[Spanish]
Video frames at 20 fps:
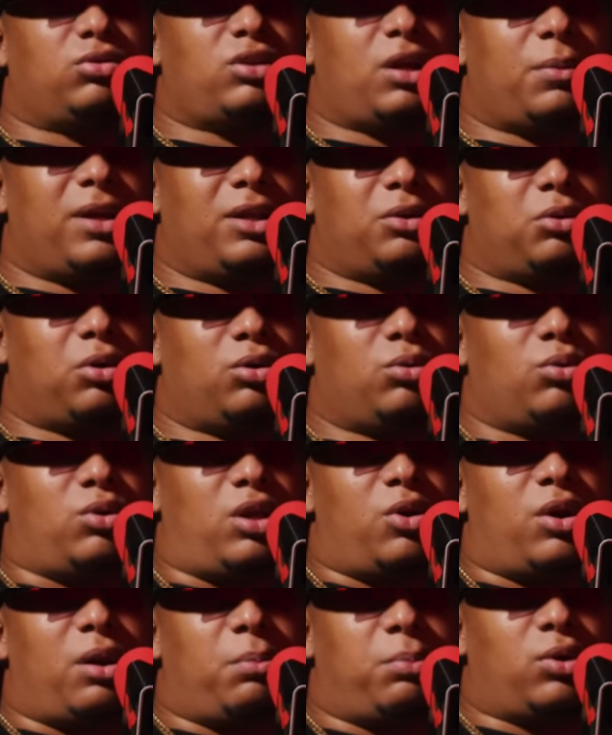tú sabiendo que tú
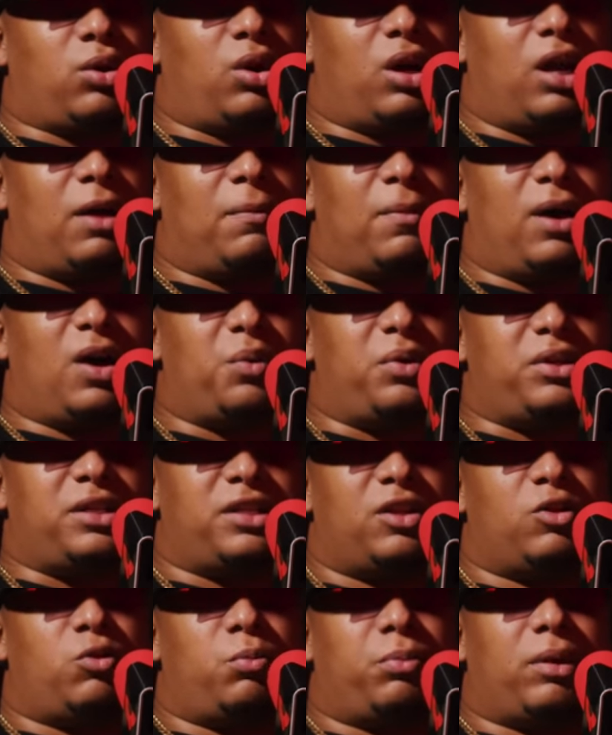tenías una pistola en la mano y
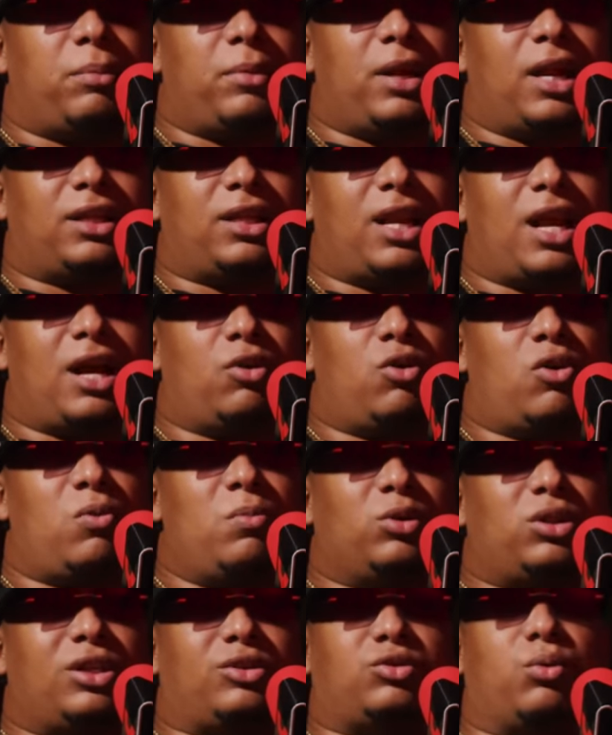hiciste tu primer atraco,
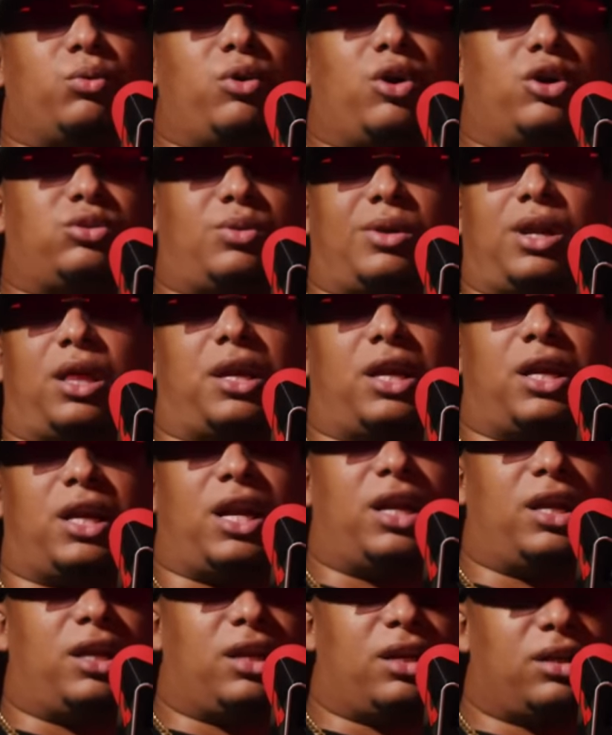¿cómo te subió eso la
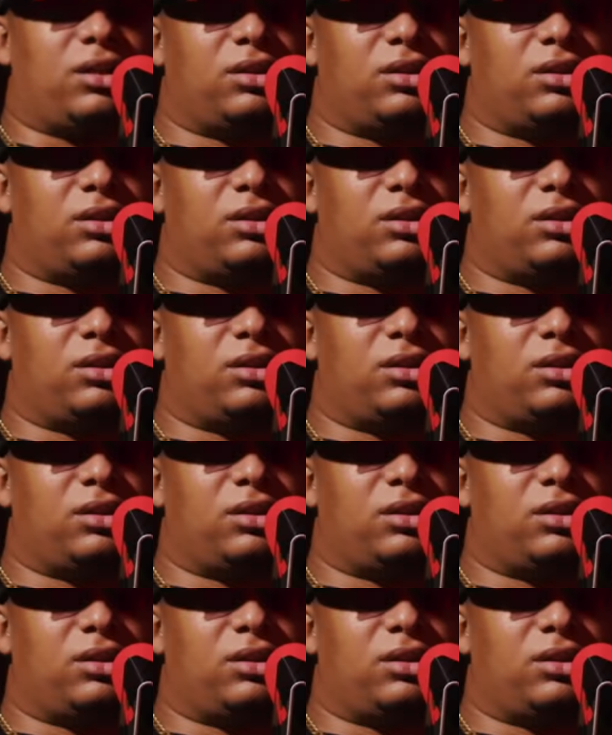adrenalina?